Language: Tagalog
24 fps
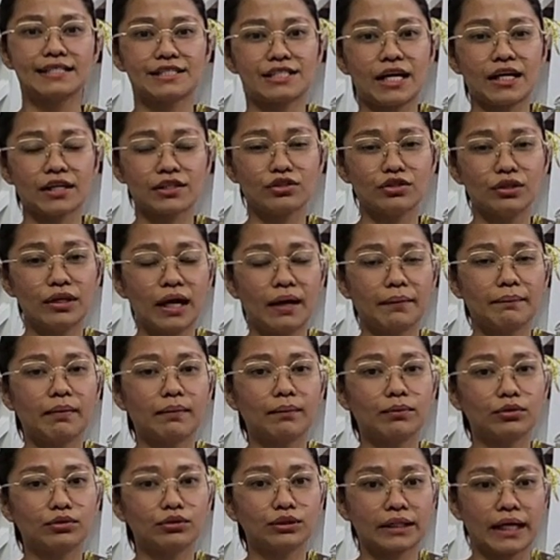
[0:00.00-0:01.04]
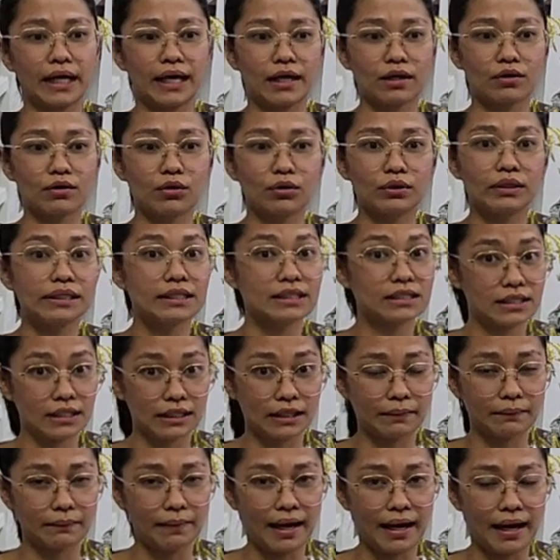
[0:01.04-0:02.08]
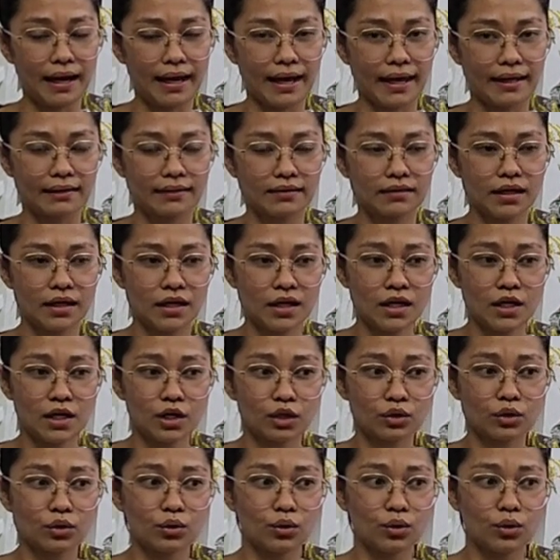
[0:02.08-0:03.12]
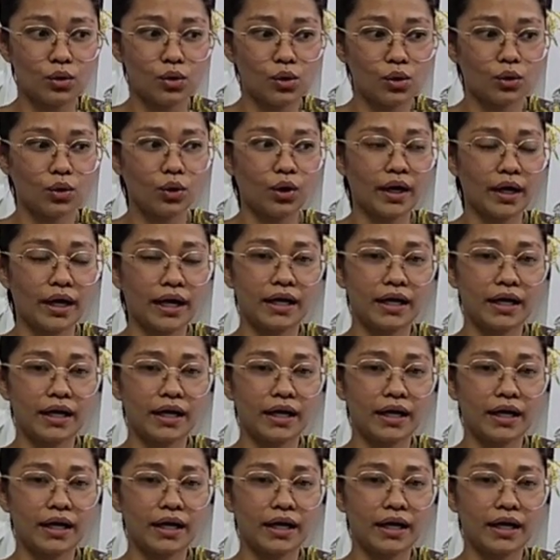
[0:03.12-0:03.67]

i-check nyo lang mabuti kung legit ba and kung